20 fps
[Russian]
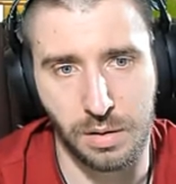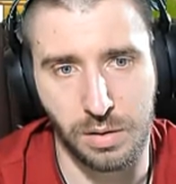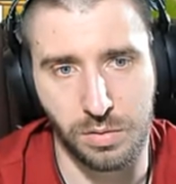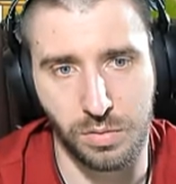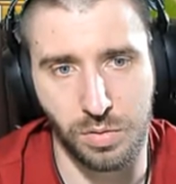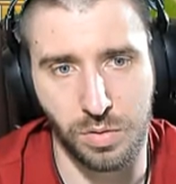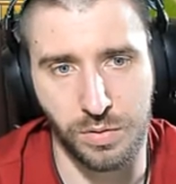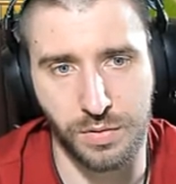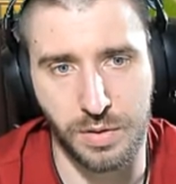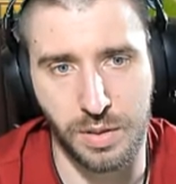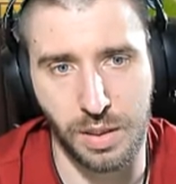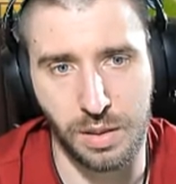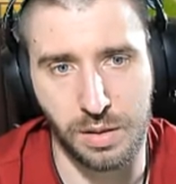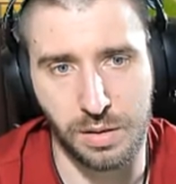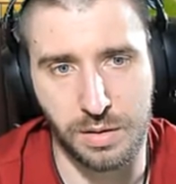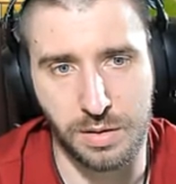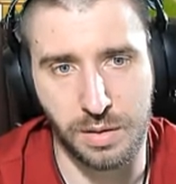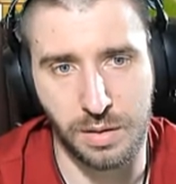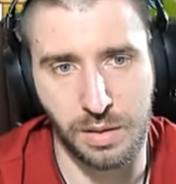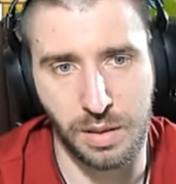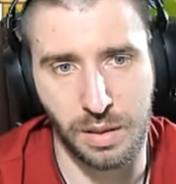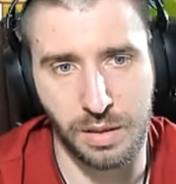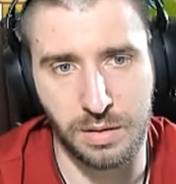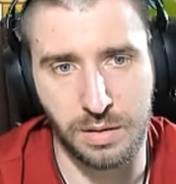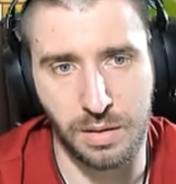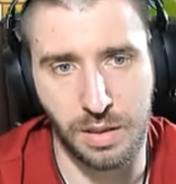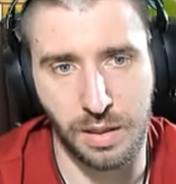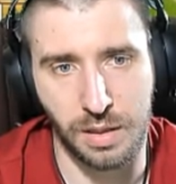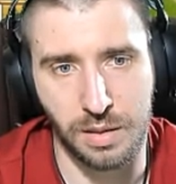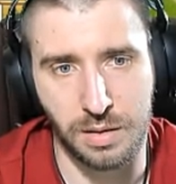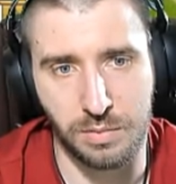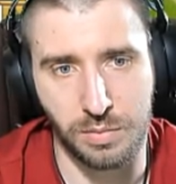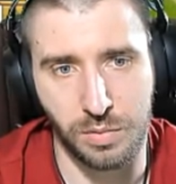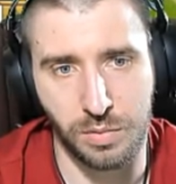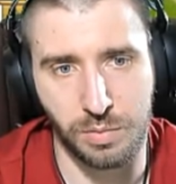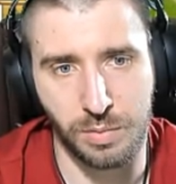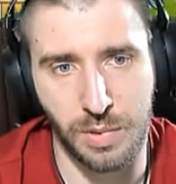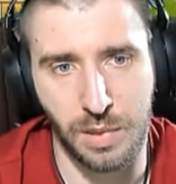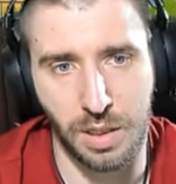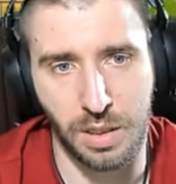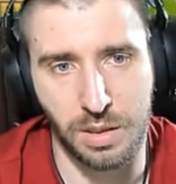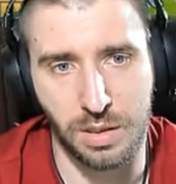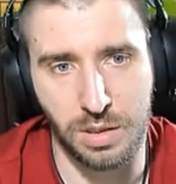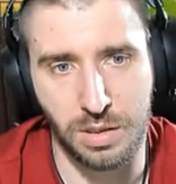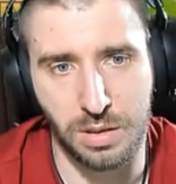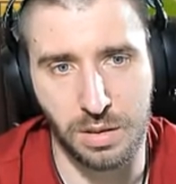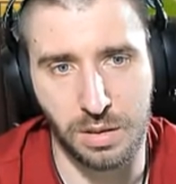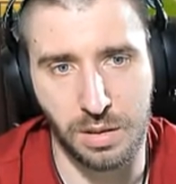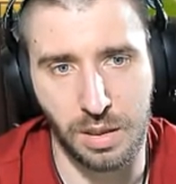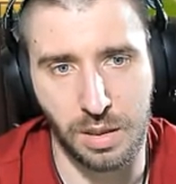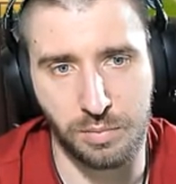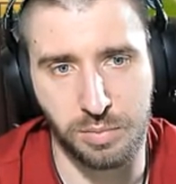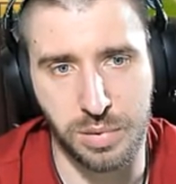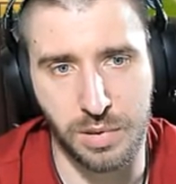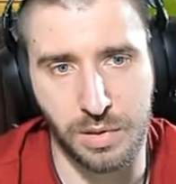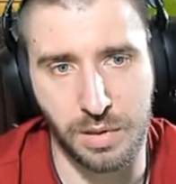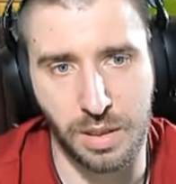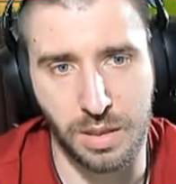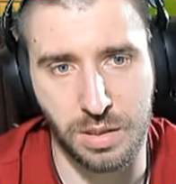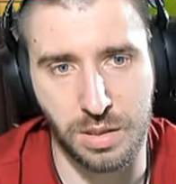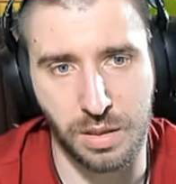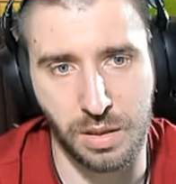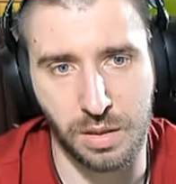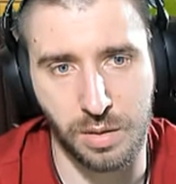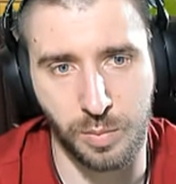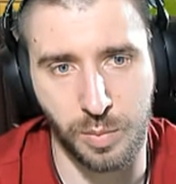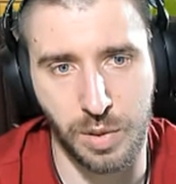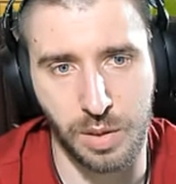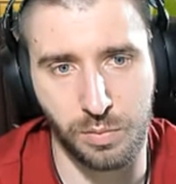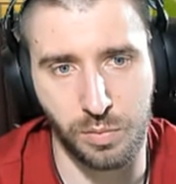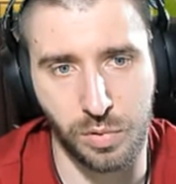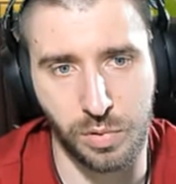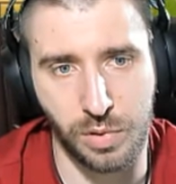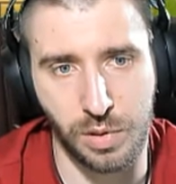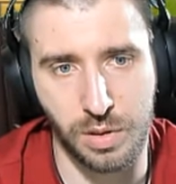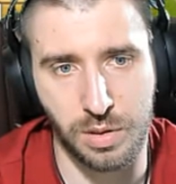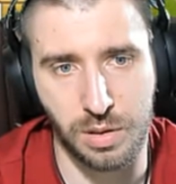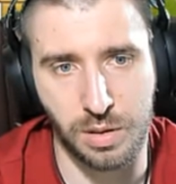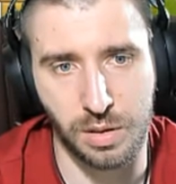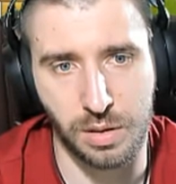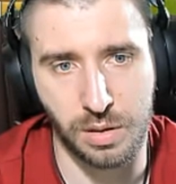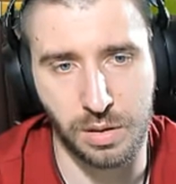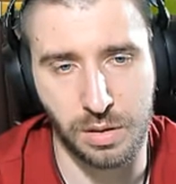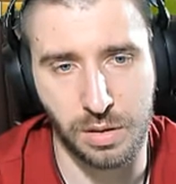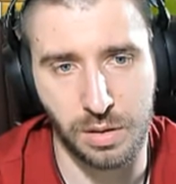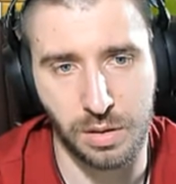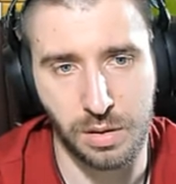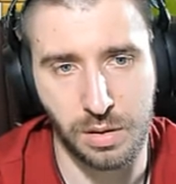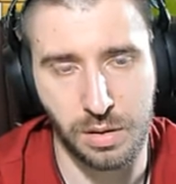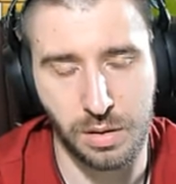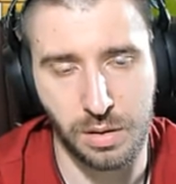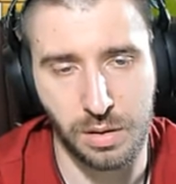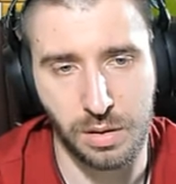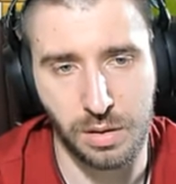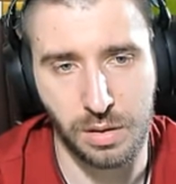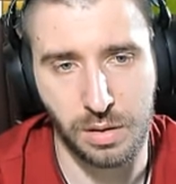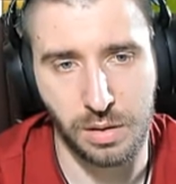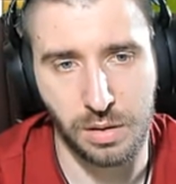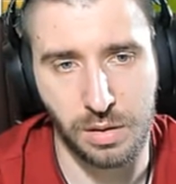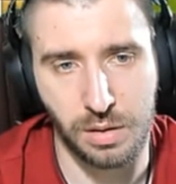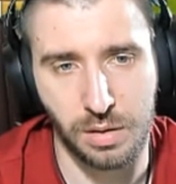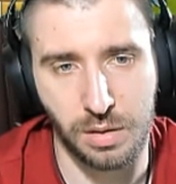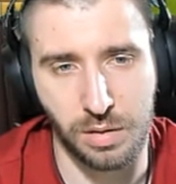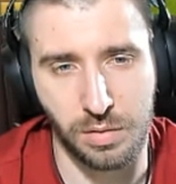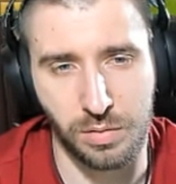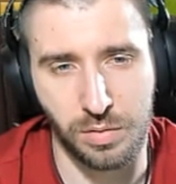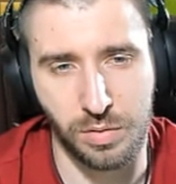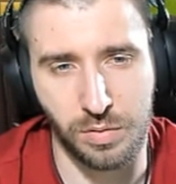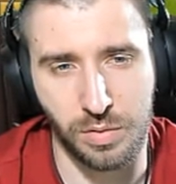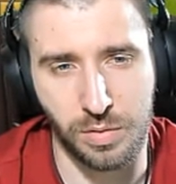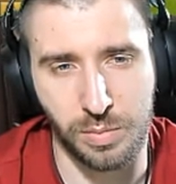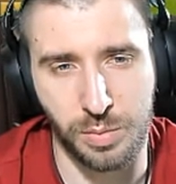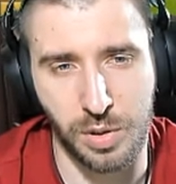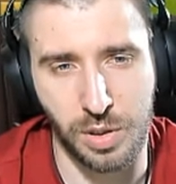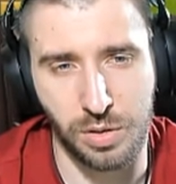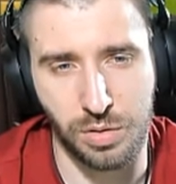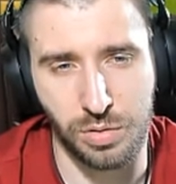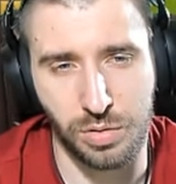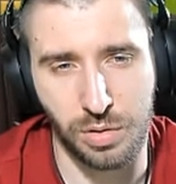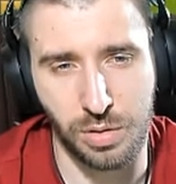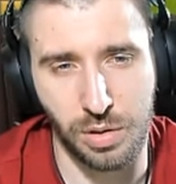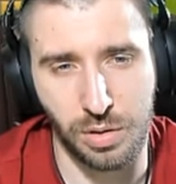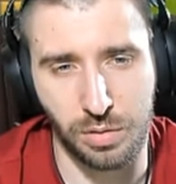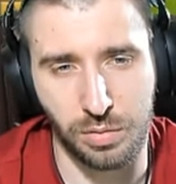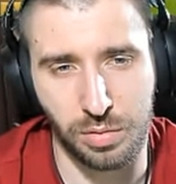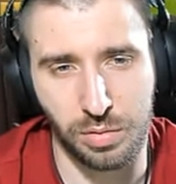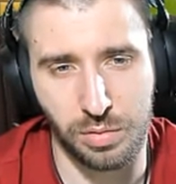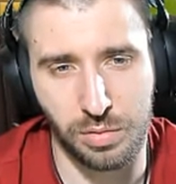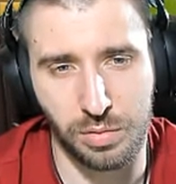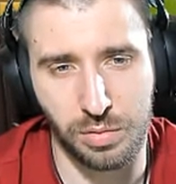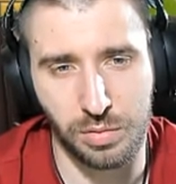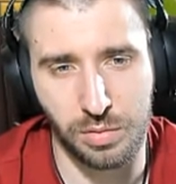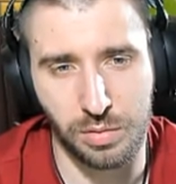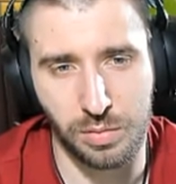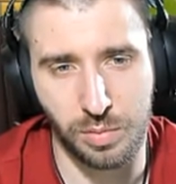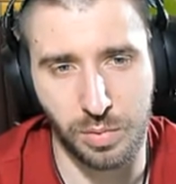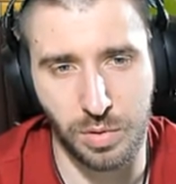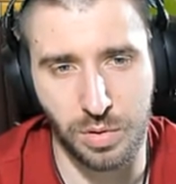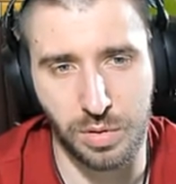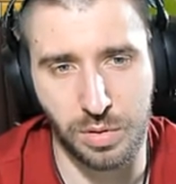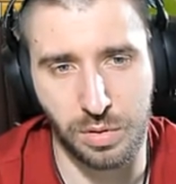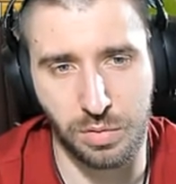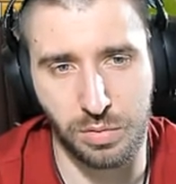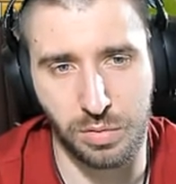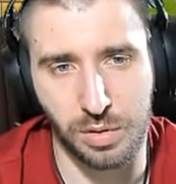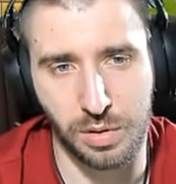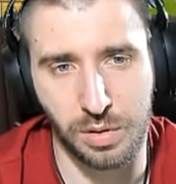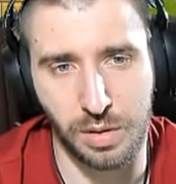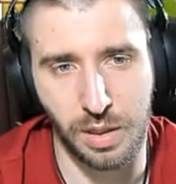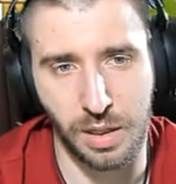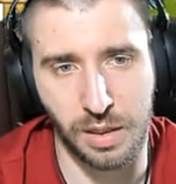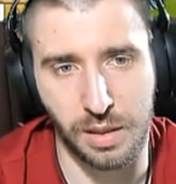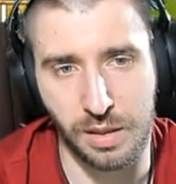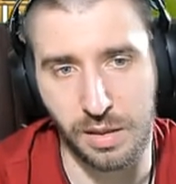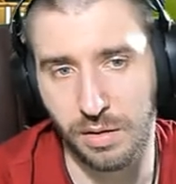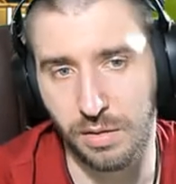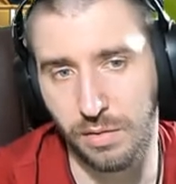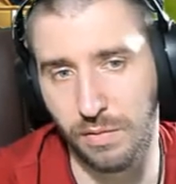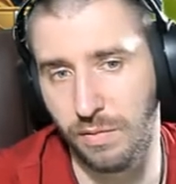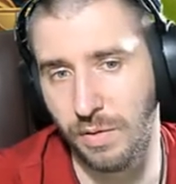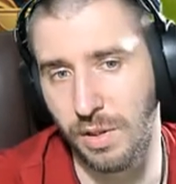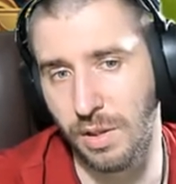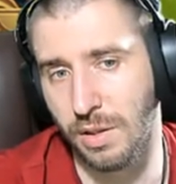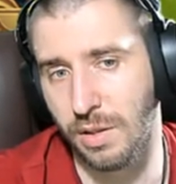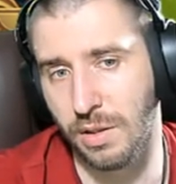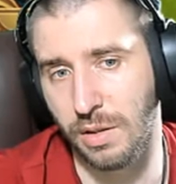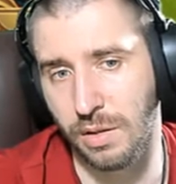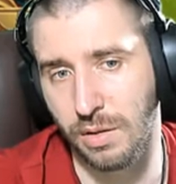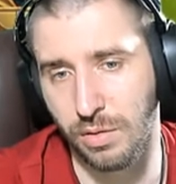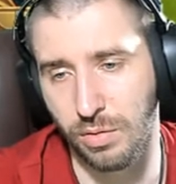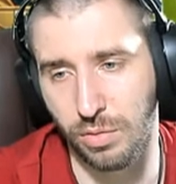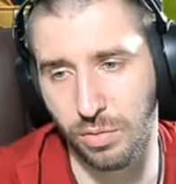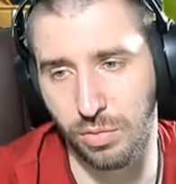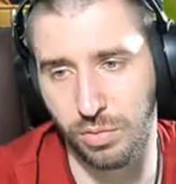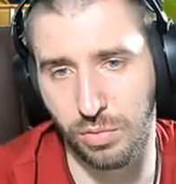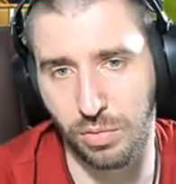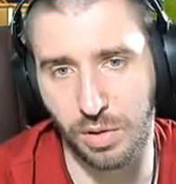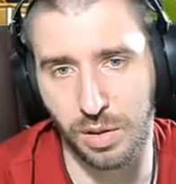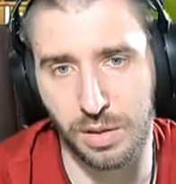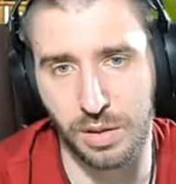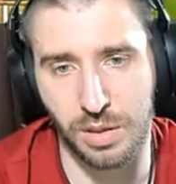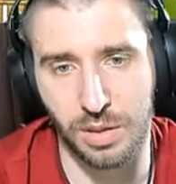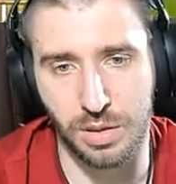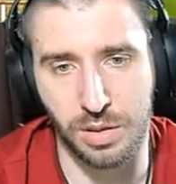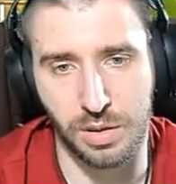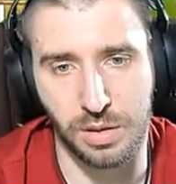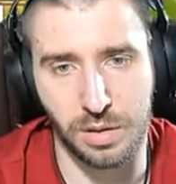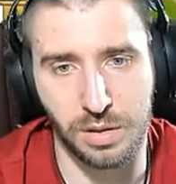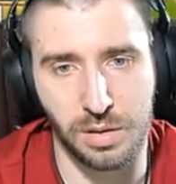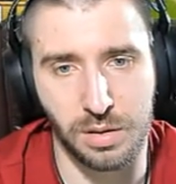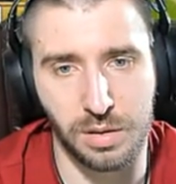О, встретился Дрейк с Дрейком. Ну, у меня, конечно, Дрейк постарше. Моему 30. А у него вообще ничего нет Просто голый Дрейк. Ну, видите, друг друга держит